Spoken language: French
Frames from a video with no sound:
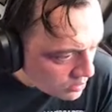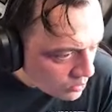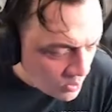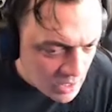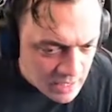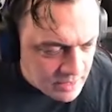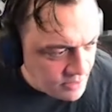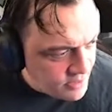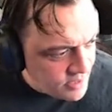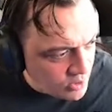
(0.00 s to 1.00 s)
Voilà, elle a
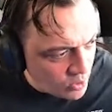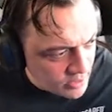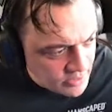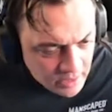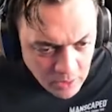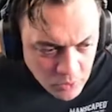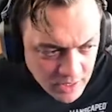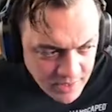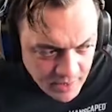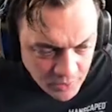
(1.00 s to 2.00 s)
17 ans, regardez, écoutez les
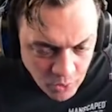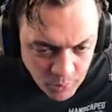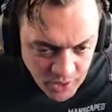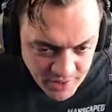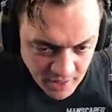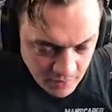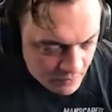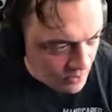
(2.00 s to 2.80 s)
sirènes de police qui arrivent.